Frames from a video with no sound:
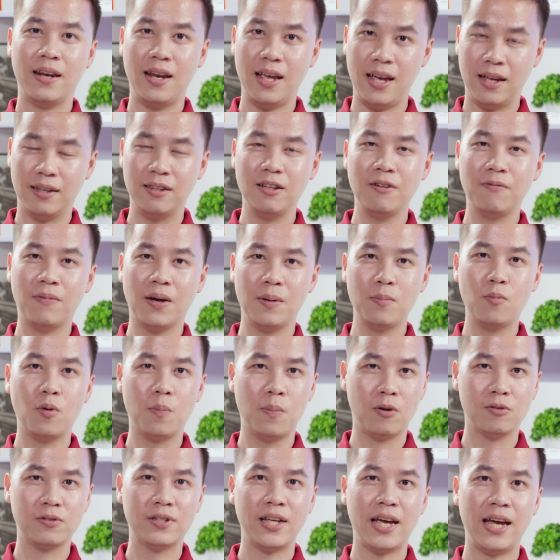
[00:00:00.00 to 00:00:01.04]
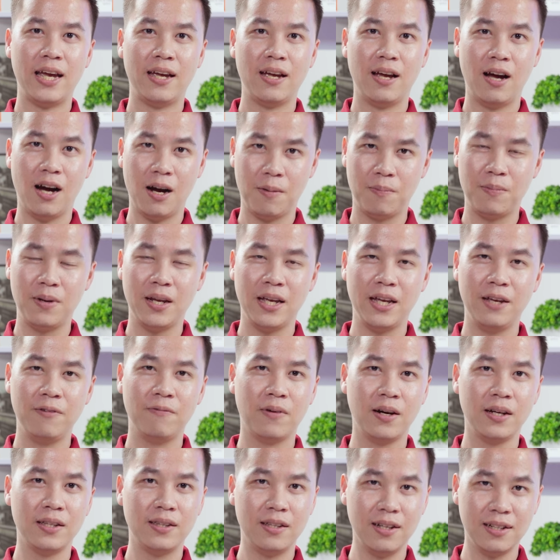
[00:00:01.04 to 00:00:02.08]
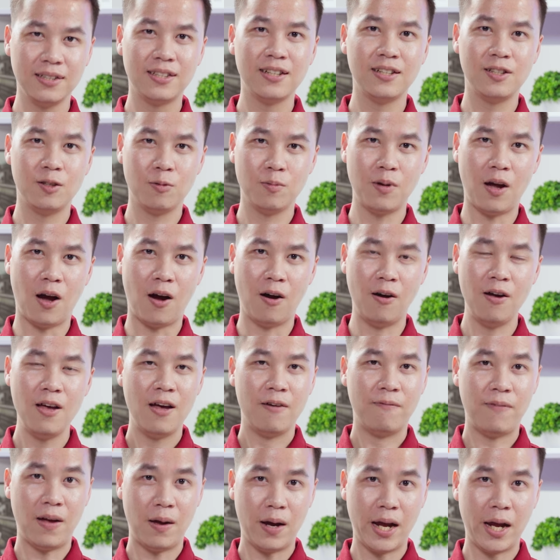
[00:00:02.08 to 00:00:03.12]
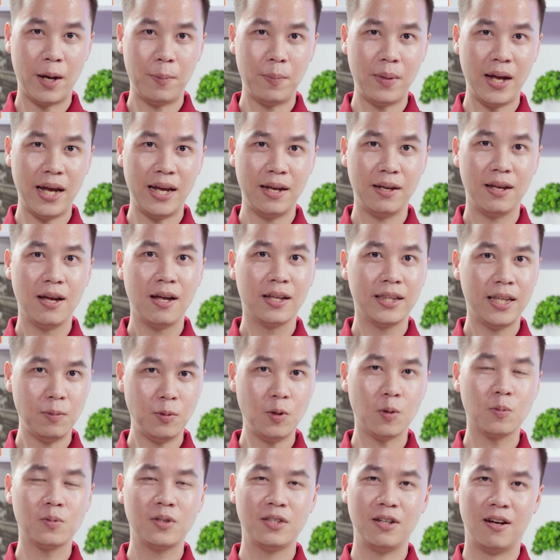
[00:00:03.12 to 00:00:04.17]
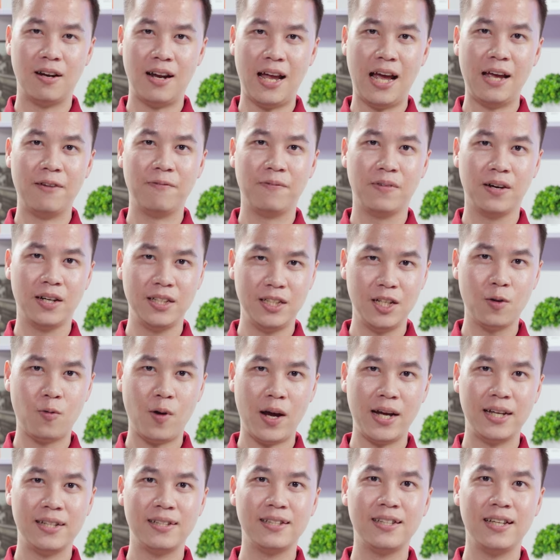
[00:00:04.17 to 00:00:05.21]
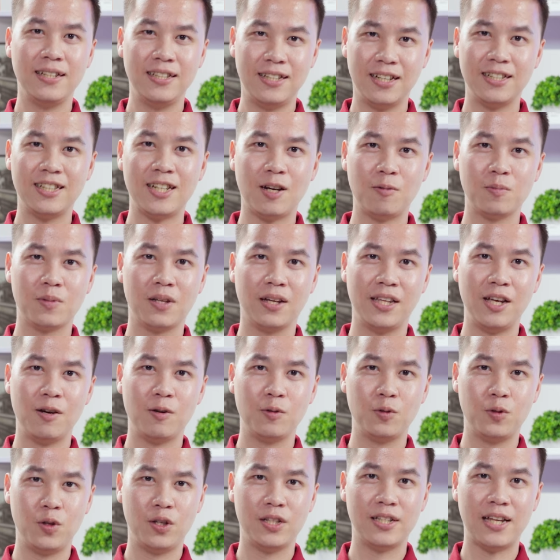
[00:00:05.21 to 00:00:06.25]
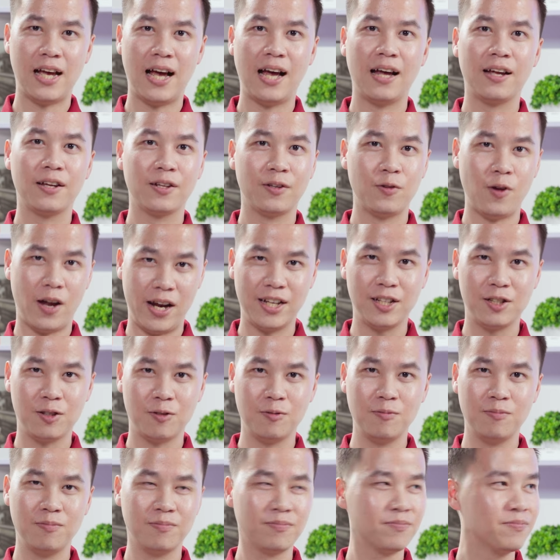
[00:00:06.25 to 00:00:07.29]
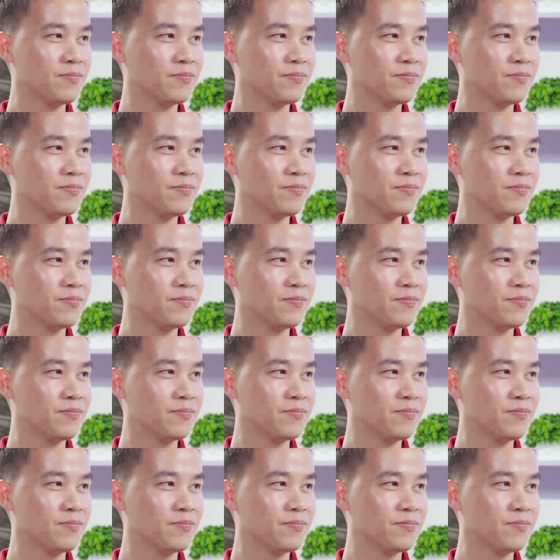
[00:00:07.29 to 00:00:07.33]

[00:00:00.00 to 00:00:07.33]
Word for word: để tư vấn một mẫu xe hợp lý với từng chân dung đó. Và ngày hôm nay tiếp tục trở lại với trường quay, xin trân trọng giới thiệu chuyên gia Đoàn Anh Dũng.